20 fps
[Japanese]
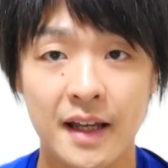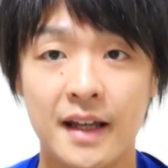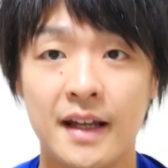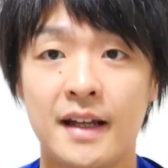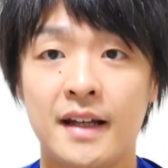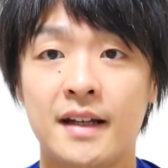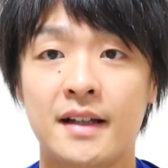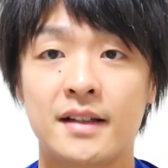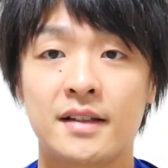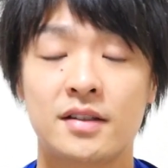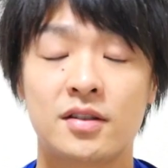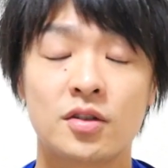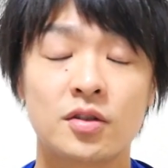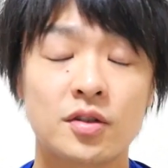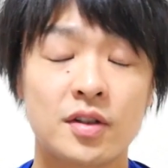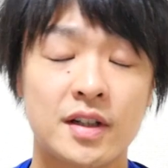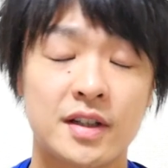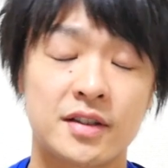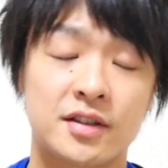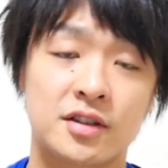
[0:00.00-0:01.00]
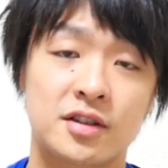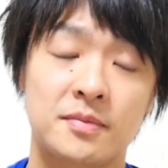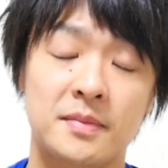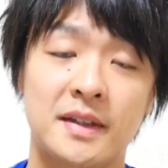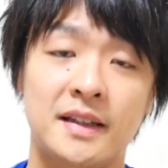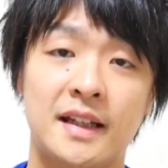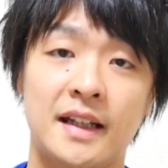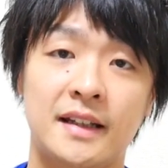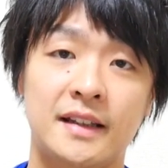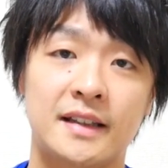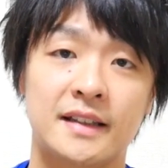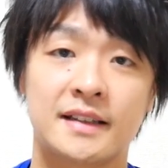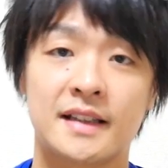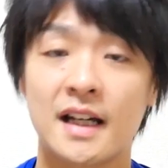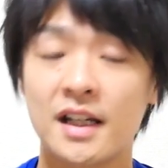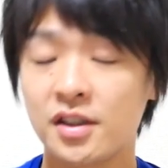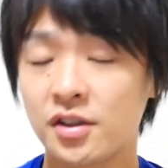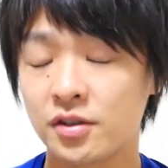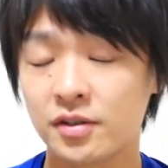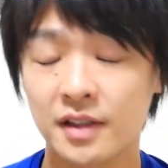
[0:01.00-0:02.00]
え徐々に進めていって
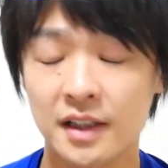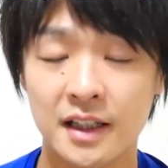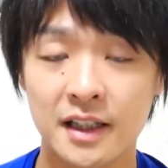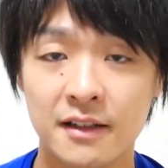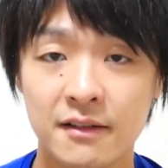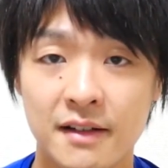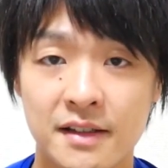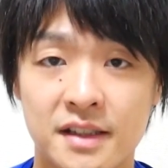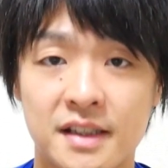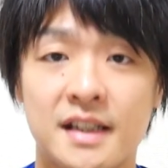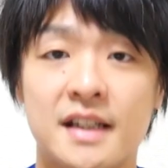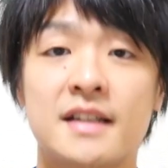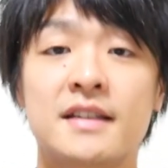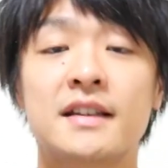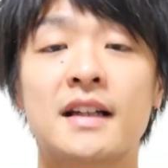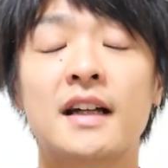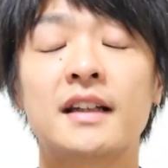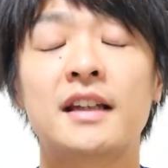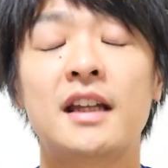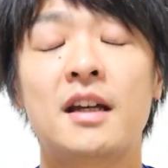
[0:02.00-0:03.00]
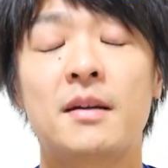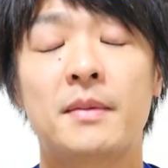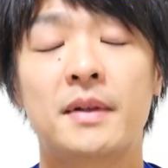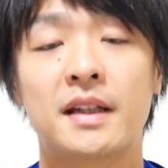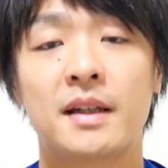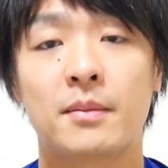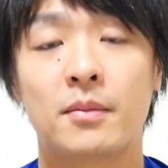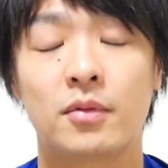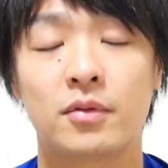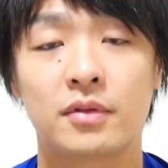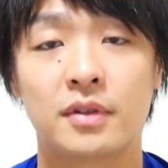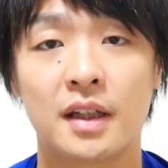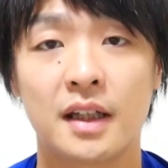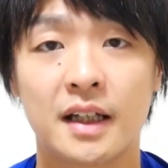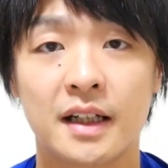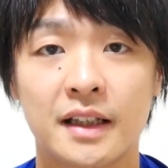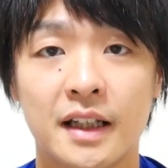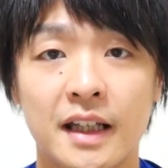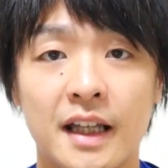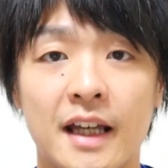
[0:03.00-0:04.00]
最終的には自立過程まで持って
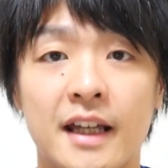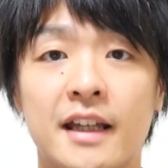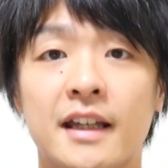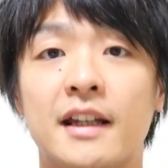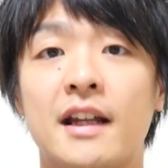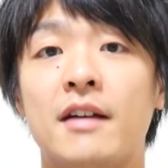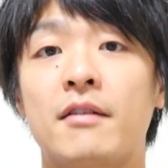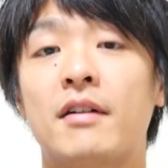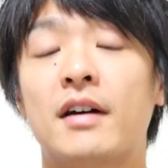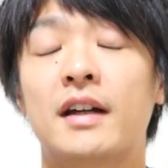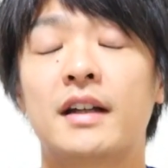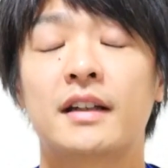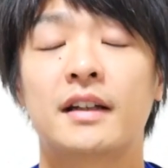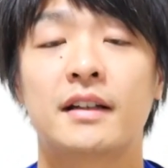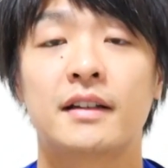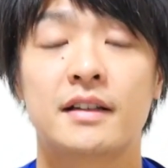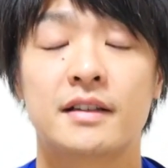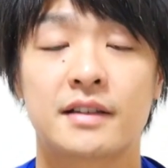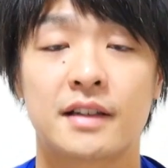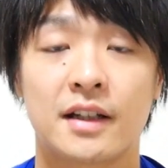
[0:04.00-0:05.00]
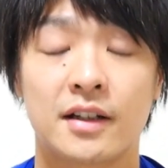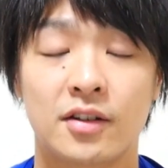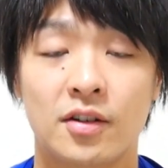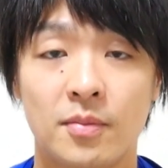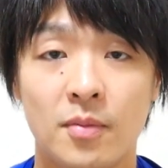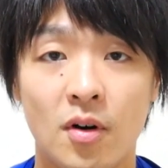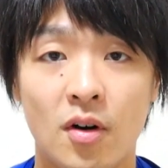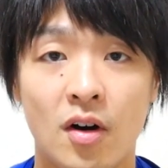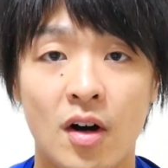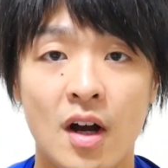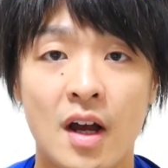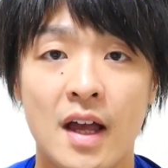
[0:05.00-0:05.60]
いかなきゃいけないわけなんですけれども、